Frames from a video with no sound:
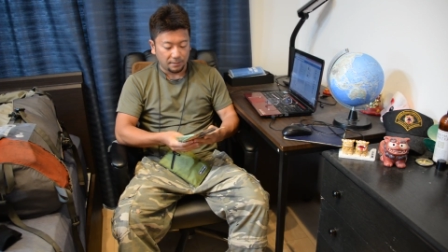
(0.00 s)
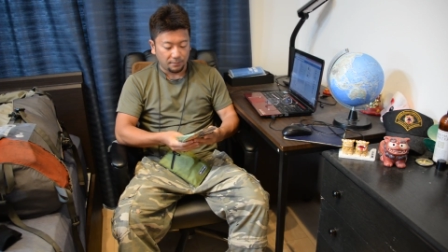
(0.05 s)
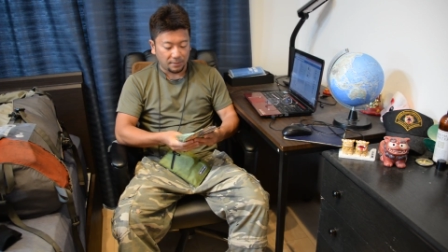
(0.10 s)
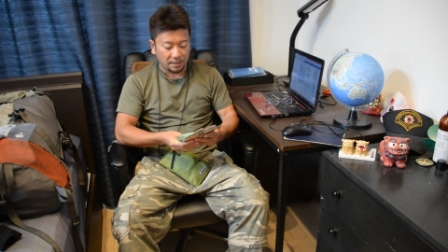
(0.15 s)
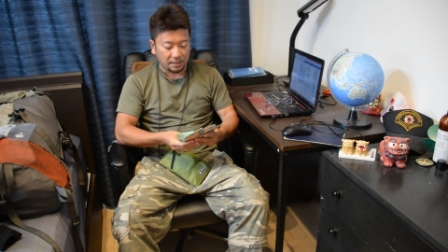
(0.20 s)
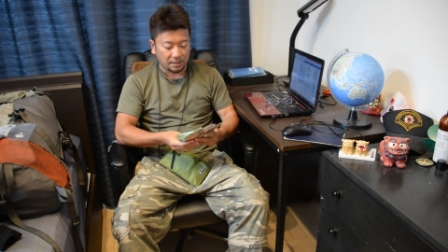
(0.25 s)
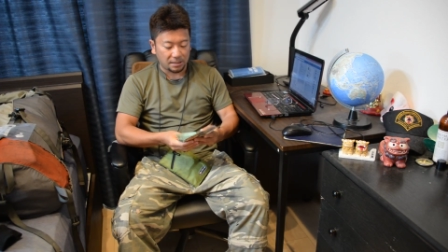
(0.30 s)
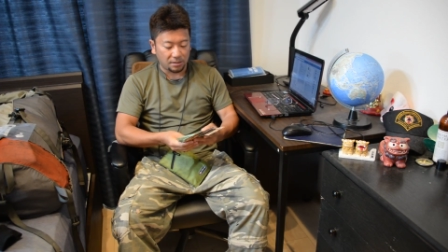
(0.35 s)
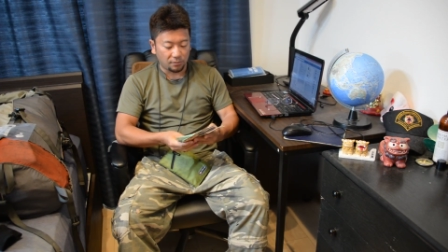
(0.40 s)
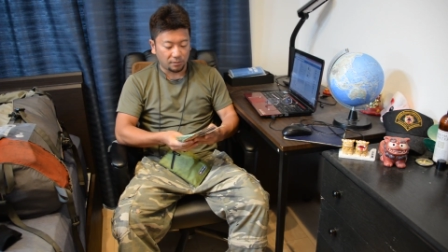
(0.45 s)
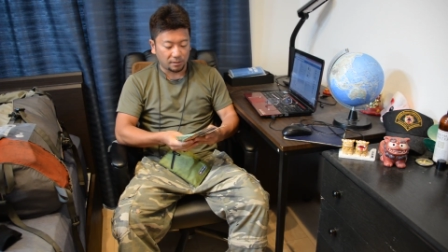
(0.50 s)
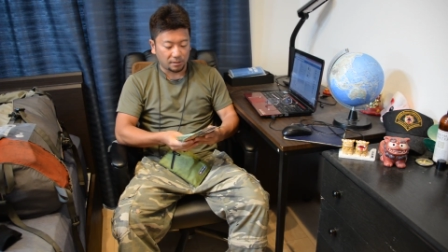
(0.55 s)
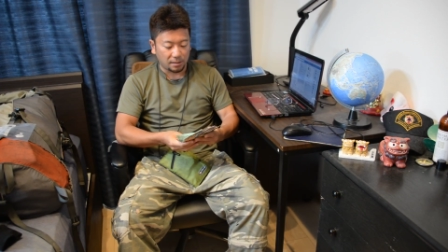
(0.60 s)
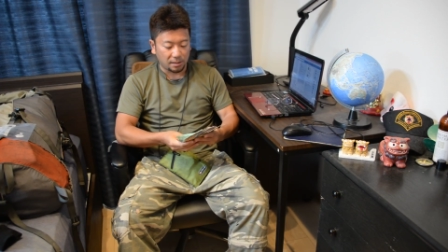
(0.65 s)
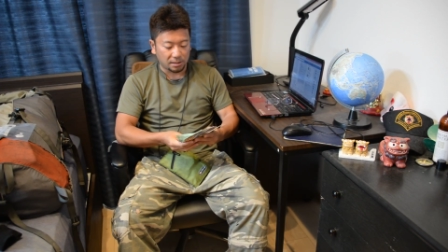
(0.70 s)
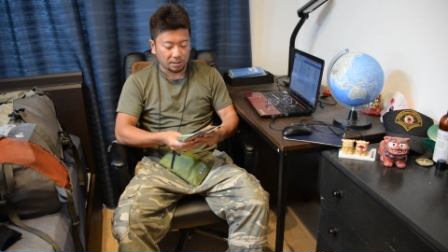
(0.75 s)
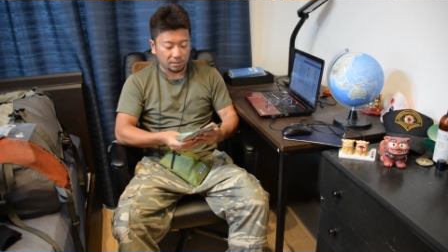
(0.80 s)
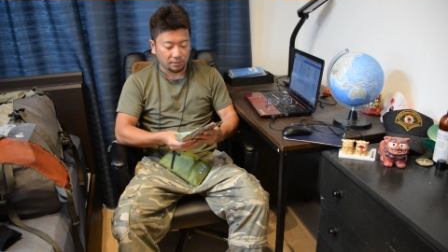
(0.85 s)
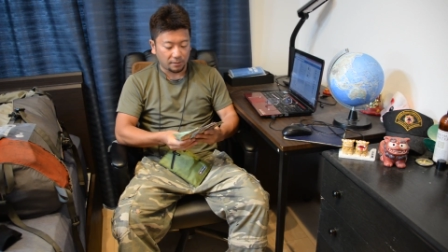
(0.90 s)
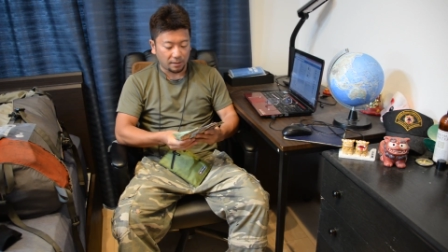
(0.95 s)
まあ、費用に
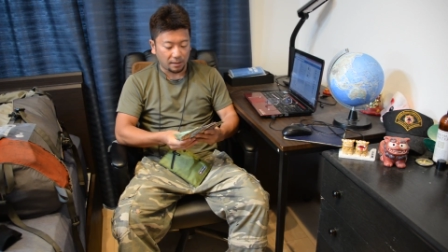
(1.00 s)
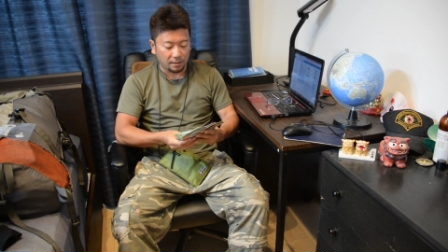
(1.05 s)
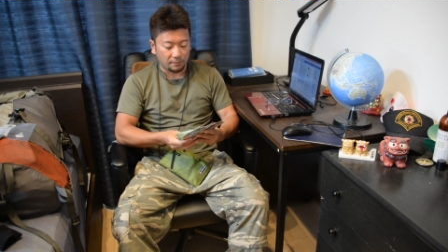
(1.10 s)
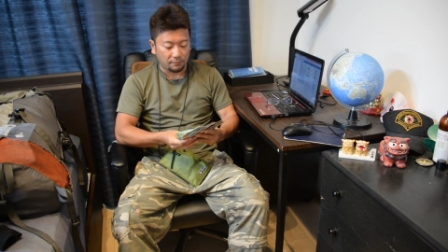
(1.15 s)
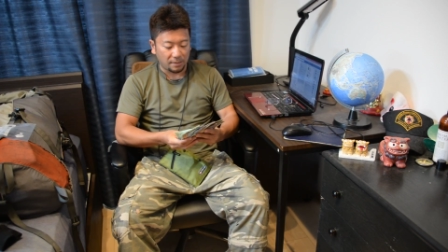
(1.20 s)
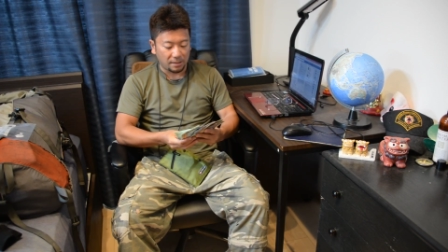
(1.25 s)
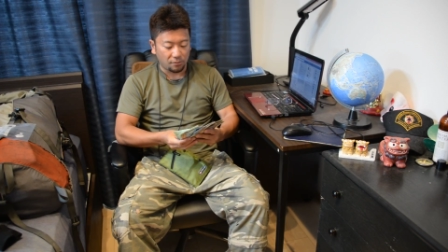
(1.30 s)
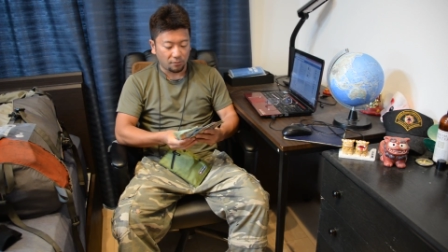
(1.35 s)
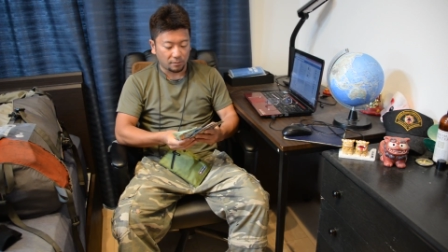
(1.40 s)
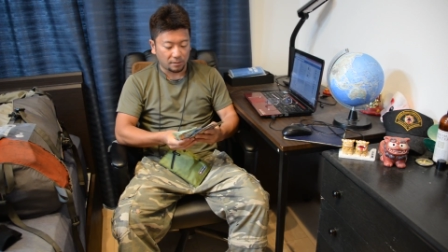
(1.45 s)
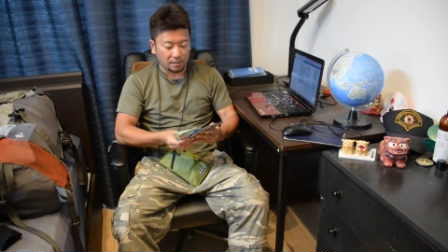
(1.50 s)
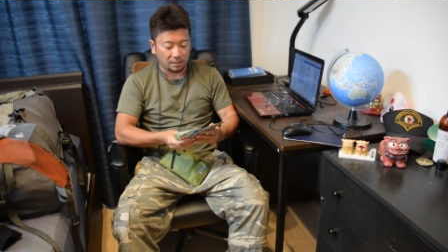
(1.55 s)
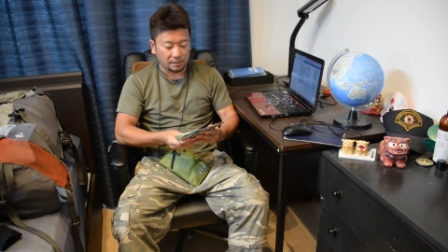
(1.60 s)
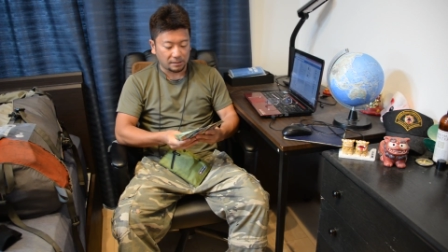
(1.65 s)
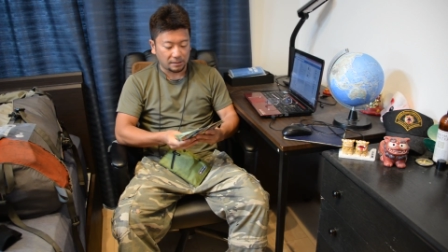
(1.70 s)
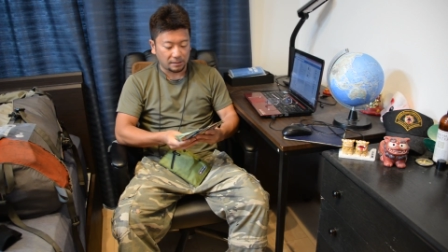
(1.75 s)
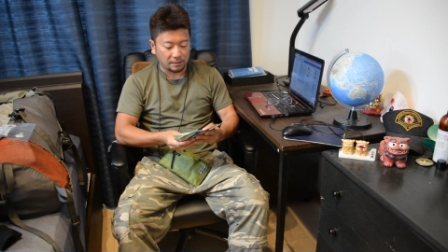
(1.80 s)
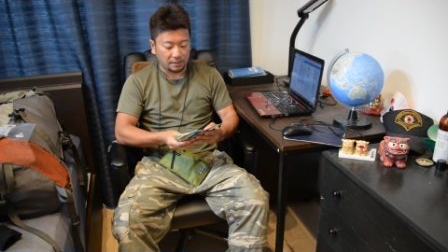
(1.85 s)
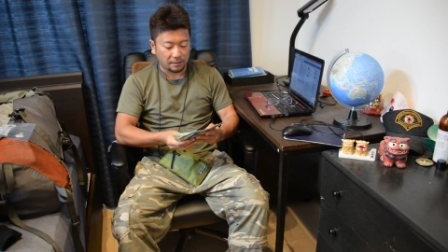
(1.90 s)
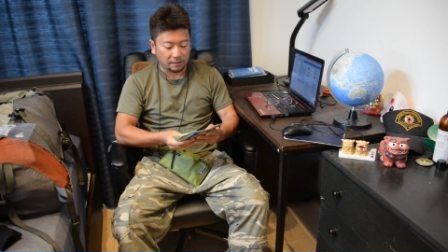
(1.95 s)
関しては、まあ、4ヶ月
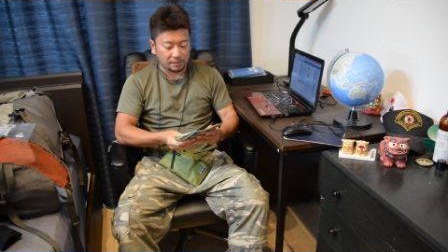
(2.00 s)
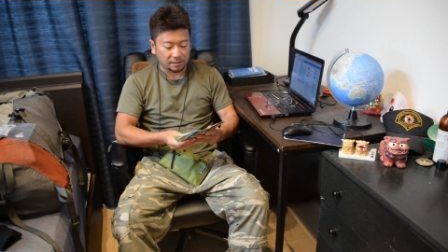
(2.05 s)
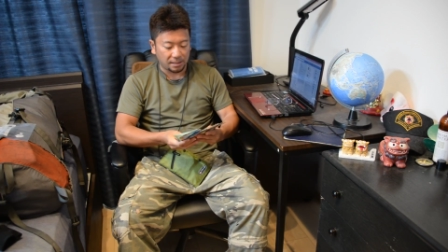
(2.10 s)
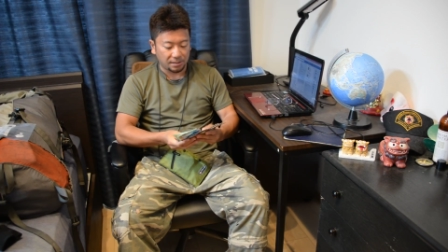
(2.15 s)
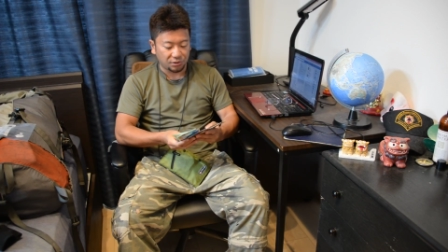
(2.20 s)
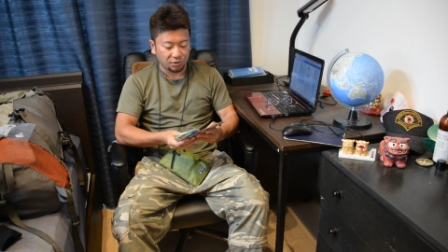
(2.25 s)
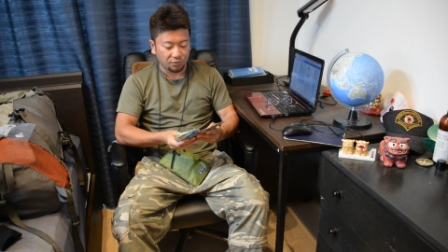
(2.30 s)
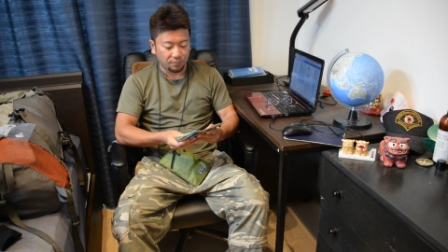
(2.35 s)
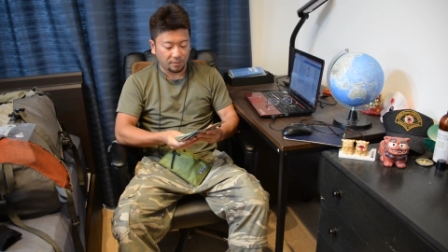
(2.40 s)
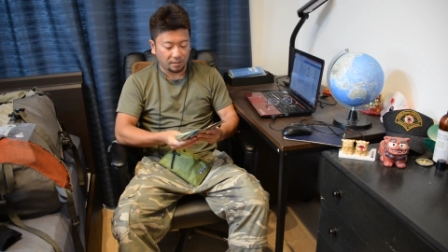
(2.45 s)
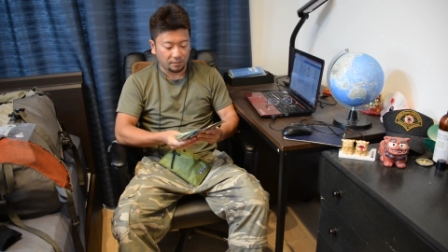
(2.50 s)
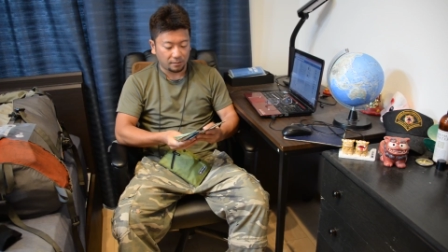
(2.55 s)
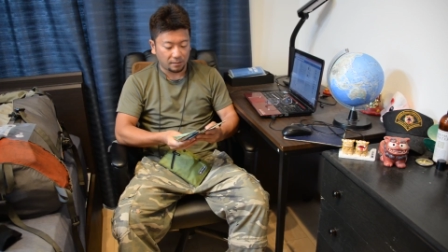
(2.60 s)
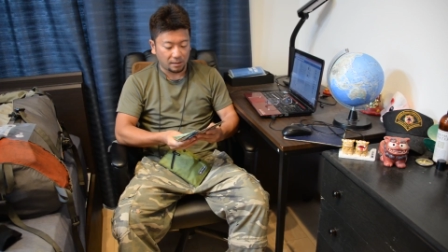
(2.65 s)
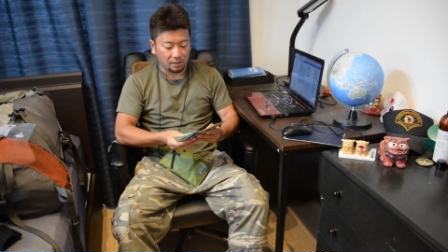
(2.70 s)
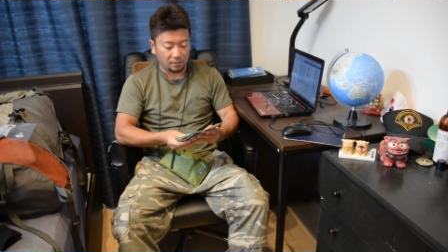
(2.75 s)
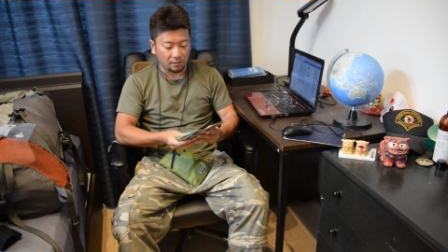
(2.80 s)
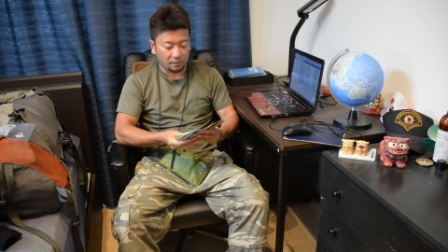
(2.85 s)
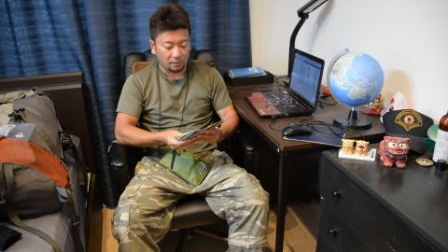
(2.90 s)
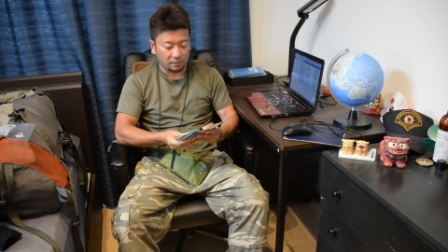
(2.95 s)
で大体130万円ぐ
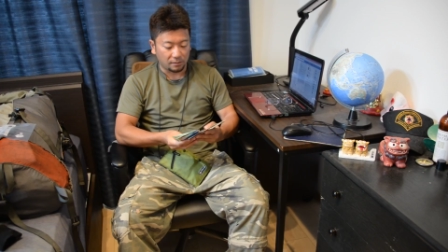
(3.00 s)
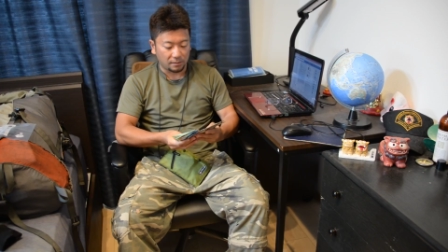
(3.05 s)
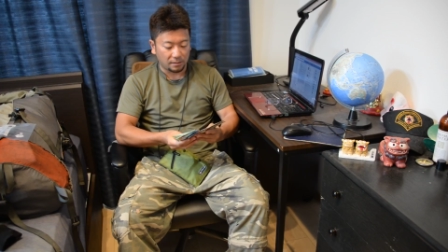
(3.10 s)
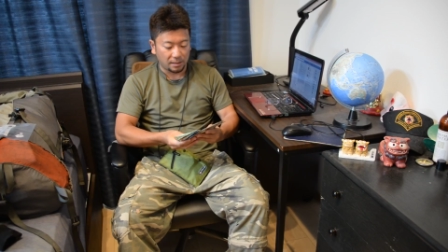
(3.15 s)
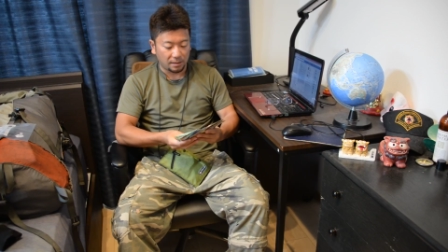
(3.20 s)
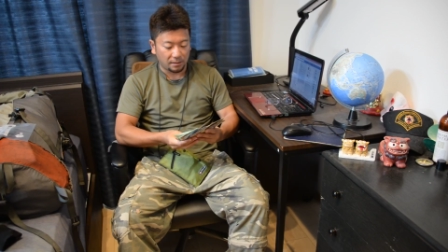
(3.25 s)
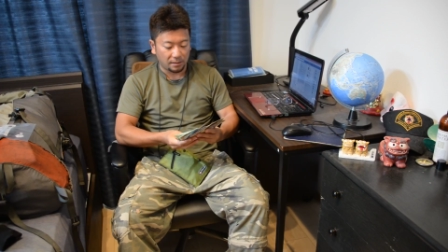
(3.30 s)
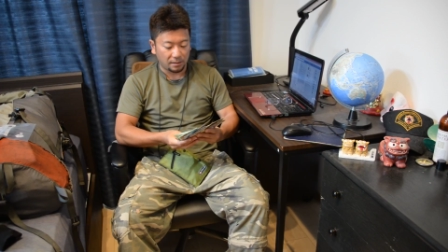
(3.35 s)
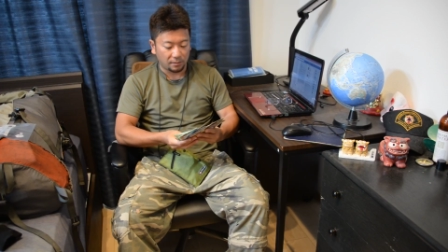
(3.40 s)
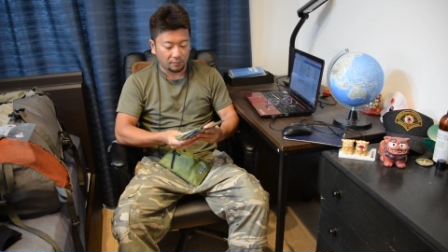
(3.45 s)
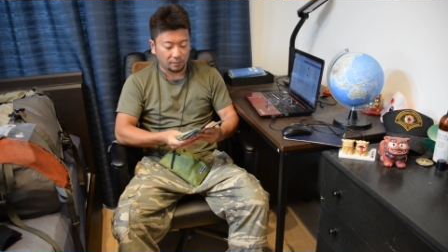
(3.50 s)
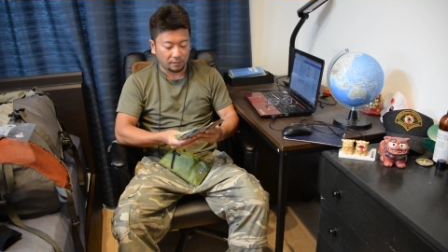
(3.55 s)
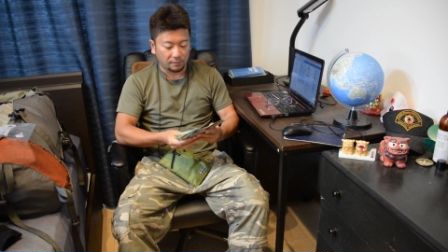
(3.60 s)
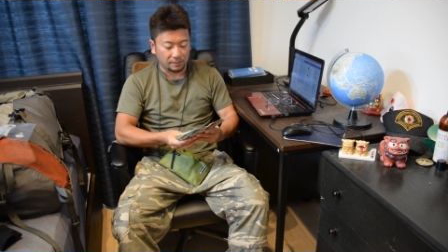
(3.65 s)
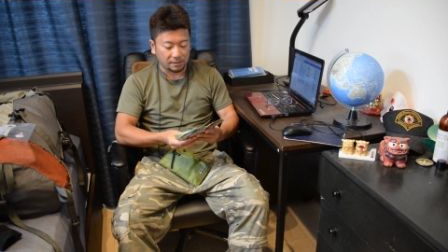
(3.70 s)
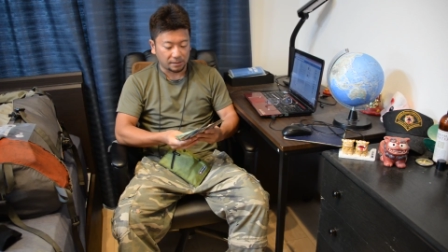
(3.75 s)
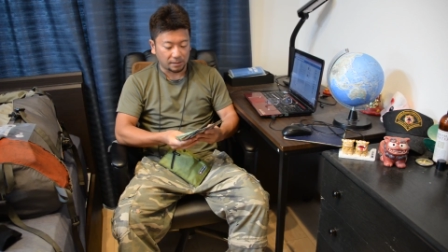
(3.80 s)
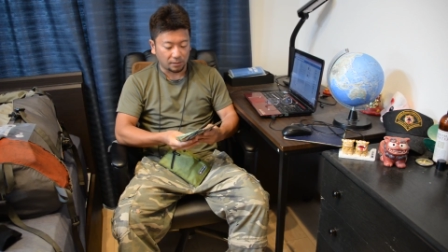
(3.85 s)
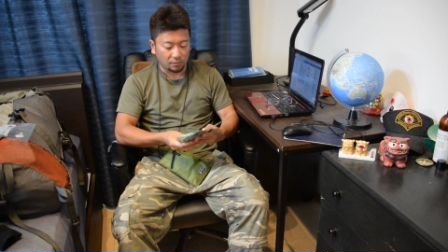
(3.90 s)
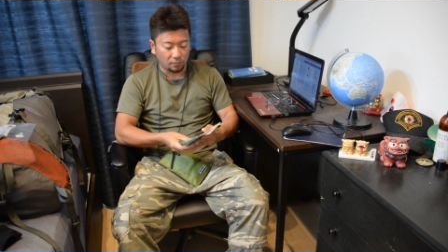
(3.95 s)
らいは、えー、持って
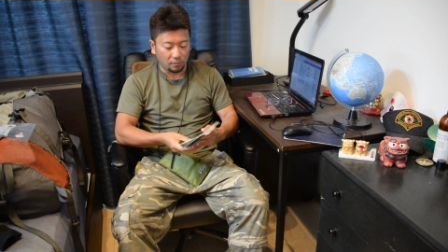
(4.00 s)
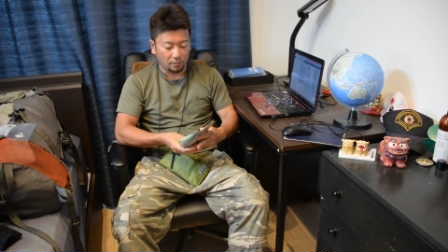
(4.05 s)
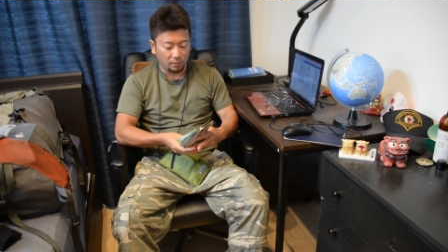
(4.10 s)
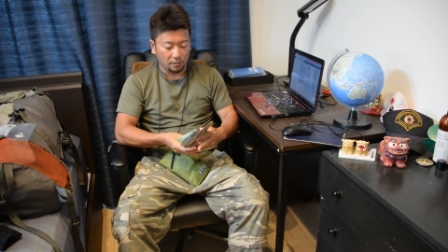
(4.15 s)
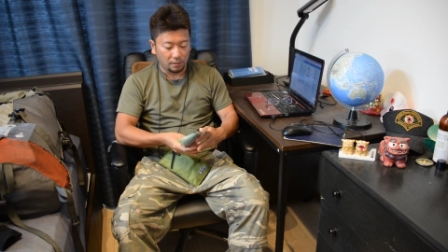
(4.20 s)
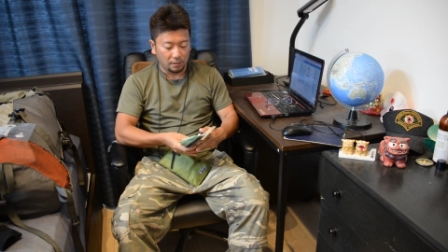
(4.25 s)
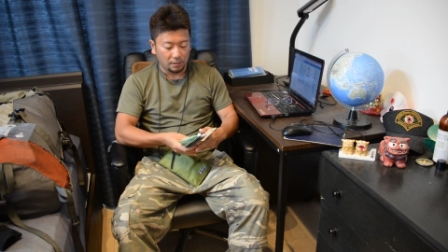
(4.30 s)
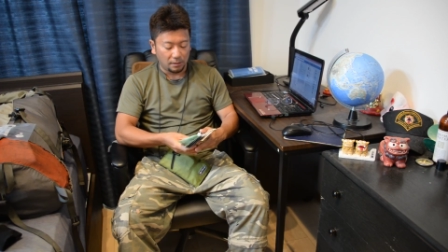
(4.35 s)
ますけど、